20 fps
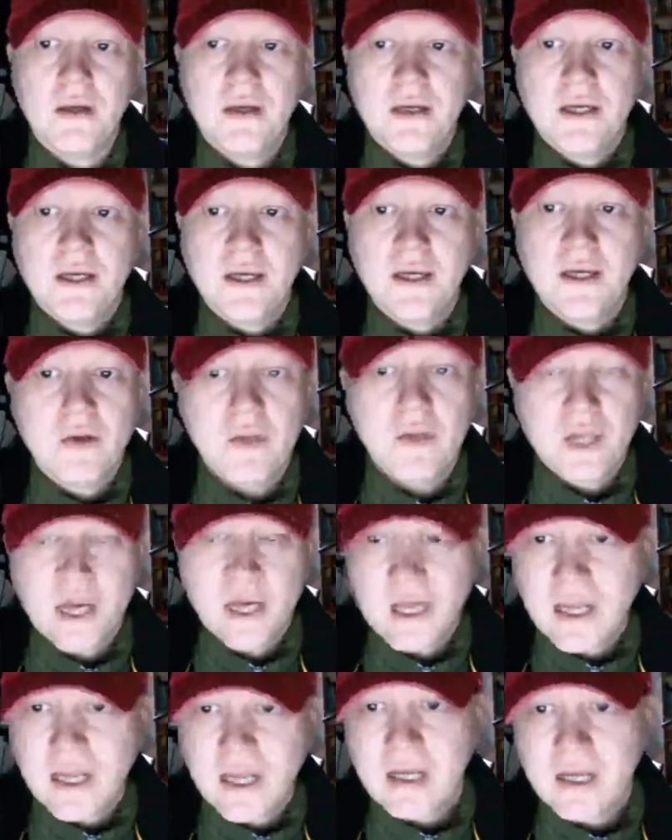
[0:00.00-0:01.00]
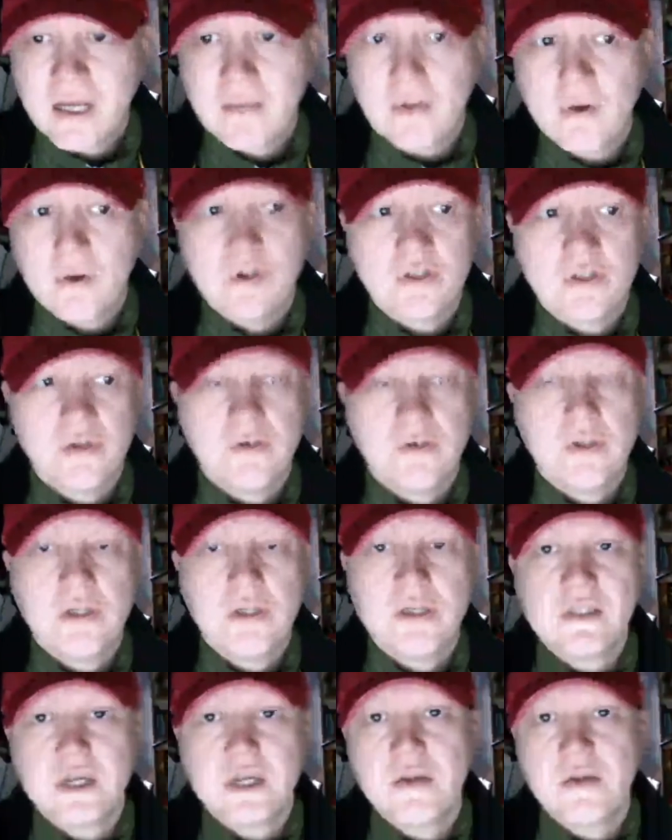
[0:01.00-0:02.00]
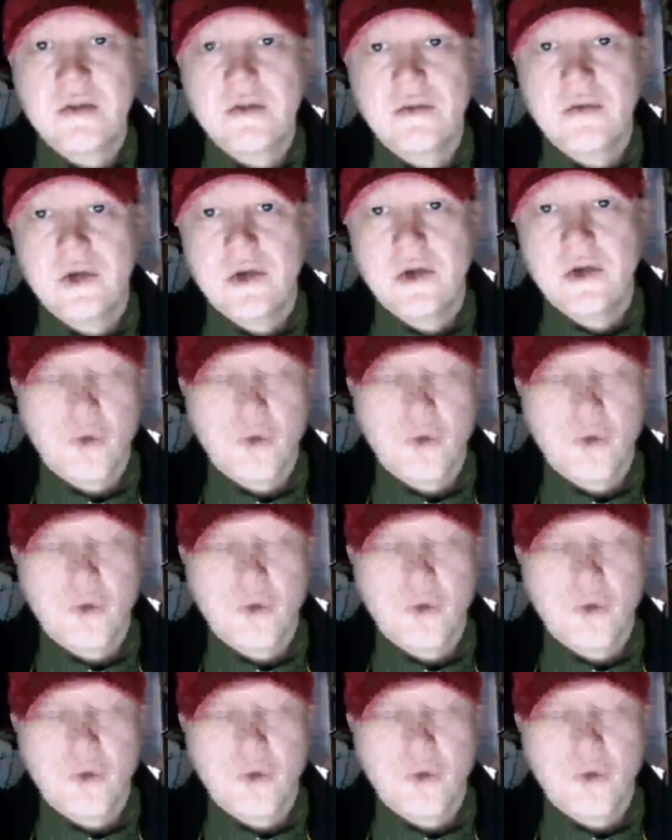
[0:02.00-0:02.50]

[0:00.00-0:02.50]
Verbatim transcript: que no tenga nada que ver con esto del diseño, por